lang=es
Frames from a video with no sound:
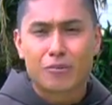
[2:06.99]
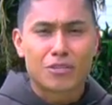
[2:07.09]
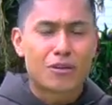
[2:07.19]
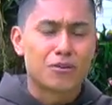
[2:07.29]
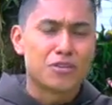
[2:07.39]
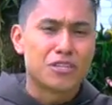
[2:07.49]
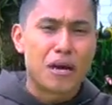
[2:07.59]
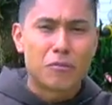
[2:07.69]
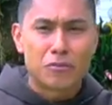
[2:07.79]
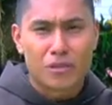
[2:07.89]
nos
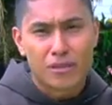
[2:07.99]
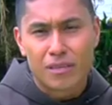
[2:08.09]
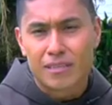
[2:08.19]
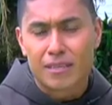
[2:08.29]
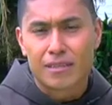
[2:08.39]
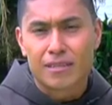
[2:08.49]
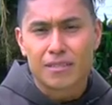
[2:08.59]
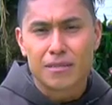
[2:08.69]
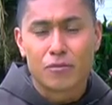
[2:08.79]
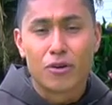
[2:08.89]
arrodillamos ante el
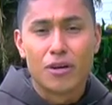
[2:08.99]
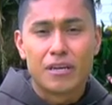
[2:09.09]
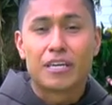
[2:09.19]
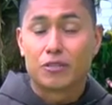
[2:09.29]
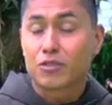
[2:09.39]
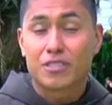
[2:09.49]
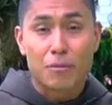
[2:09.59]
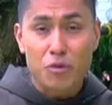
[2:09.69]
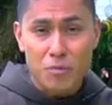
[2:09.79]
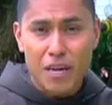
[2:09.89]
Santísimo y eso está
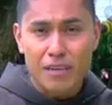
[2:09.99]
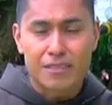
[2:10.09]
muy bien,